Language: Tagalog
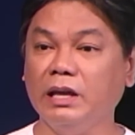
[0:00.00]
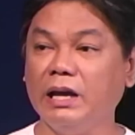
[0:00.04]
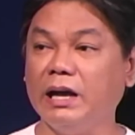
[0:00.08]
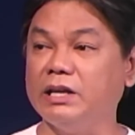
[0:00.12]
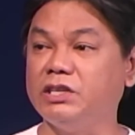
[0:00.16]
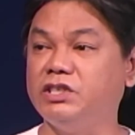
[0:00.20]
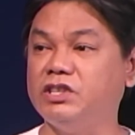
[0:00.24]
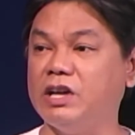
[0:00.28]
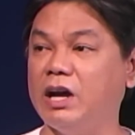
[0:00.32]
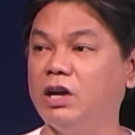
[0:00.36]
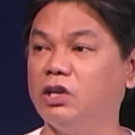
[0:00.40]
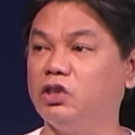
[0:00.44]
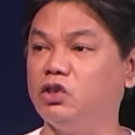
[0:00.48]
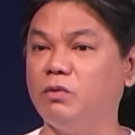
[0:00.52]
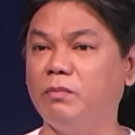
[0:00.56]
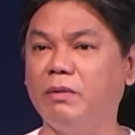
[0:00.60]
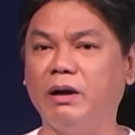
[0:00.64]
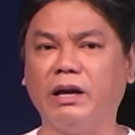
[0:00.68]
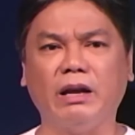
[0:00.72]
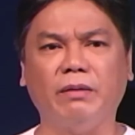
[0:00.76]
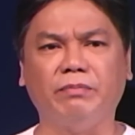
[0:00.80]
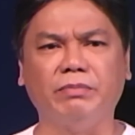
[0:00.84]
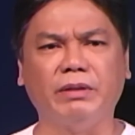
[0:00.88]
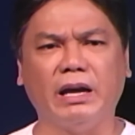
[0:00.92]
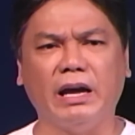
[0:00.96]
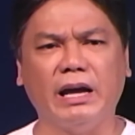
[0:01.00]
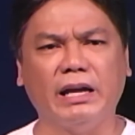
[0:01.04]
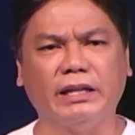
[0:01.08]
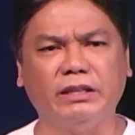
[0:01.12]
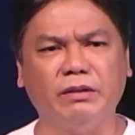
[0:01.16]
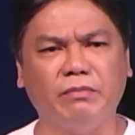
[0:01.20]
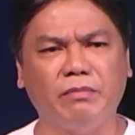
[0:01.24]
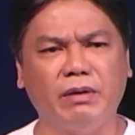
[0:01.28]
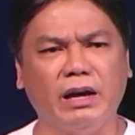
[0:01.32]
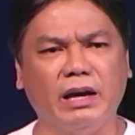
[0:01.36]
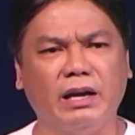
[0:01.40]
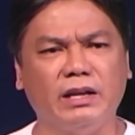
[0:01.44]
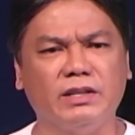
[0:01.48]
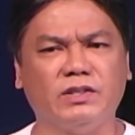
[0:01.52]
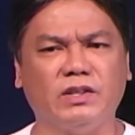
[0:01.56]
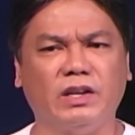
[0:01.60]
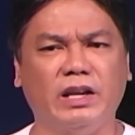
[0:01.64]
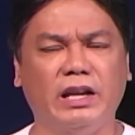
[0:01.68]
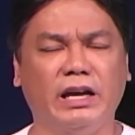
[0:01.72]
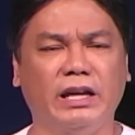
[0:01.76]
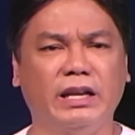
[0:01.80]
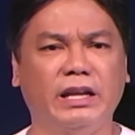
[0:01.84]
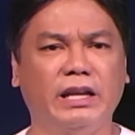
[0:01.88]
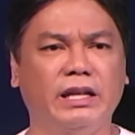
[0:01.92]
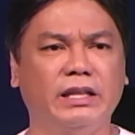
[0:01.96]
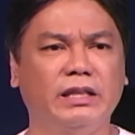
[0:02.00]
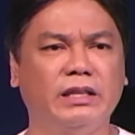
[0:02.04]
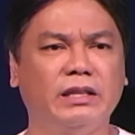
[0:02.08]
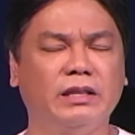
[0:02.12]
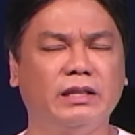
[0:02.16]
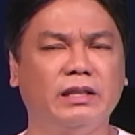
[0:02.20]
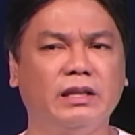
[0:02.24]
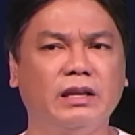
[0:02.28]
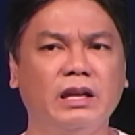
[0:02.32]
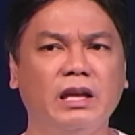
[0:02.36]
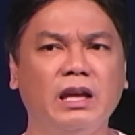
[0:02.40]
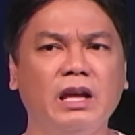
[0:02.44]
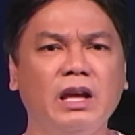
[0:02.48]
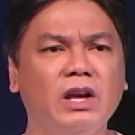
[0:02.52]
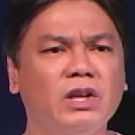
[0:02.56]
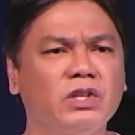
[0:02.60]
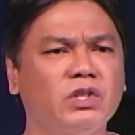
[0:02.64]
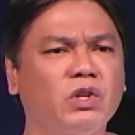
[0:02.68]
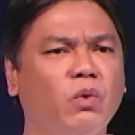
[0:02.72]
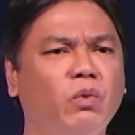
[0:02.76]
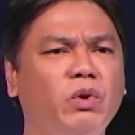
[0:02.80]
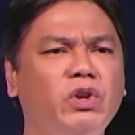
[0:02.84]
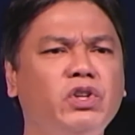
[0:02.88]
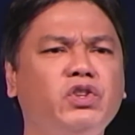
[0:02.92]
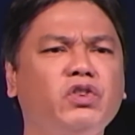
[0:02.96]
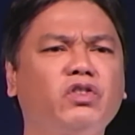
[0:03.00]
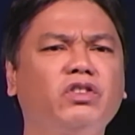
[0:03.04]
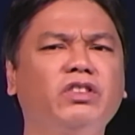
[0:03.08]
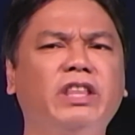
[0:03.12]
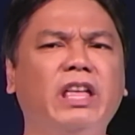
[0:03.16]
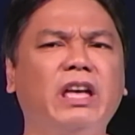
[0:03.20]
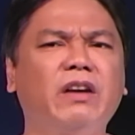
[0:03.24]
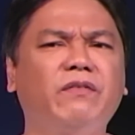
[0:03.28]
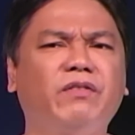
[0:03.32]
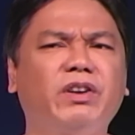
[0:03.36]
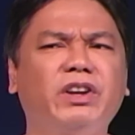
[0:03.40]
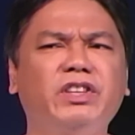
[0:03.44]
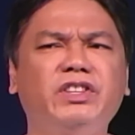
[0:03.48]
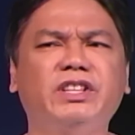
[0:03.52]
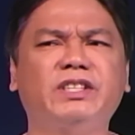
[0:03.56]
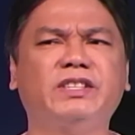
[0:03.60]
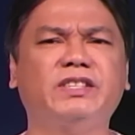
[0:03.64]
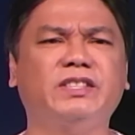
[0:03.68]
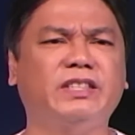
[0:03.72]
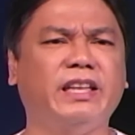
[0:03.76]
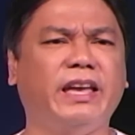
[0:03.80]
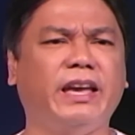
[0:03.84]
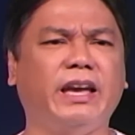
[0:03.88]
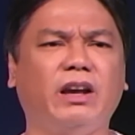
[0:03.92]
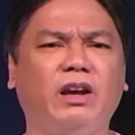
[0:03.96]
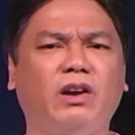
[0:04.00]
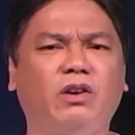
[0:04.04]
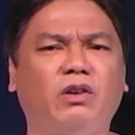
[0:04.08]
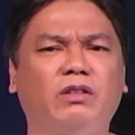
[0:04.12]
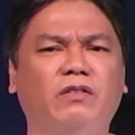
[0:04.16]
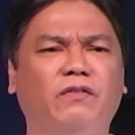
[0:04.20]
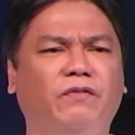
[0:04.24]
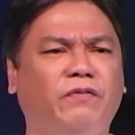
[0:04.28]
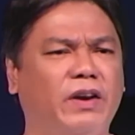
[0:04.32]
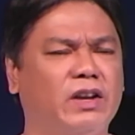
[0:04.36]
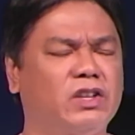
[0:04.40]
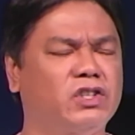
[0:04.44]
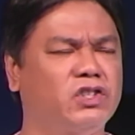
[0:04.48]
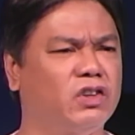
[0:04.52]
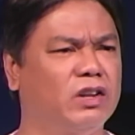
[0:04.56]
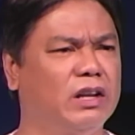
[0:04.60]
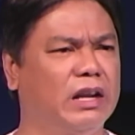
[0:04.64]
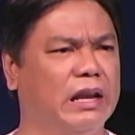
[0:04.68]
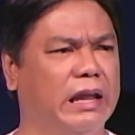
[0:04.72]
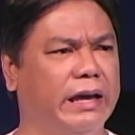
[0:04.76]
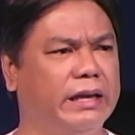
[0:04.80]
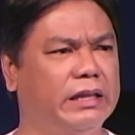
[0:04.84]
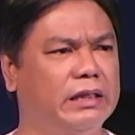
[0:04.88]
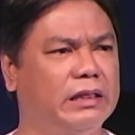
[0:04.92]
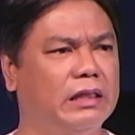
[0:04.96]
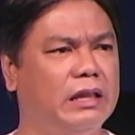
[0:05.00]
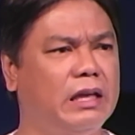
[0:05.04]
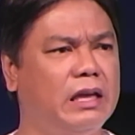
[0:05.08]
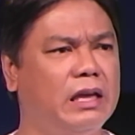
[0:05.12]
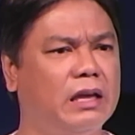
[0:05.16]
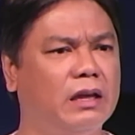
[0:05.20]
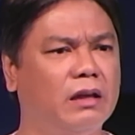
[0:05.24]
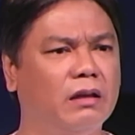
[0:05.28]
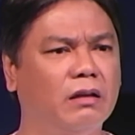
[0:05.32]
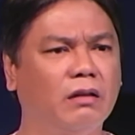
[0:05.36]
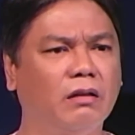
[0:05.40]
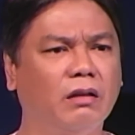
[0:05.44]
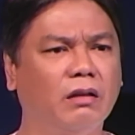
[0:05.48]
At siya ang tumanggap ng ating mga kasalanan. So we should never just take confession lightly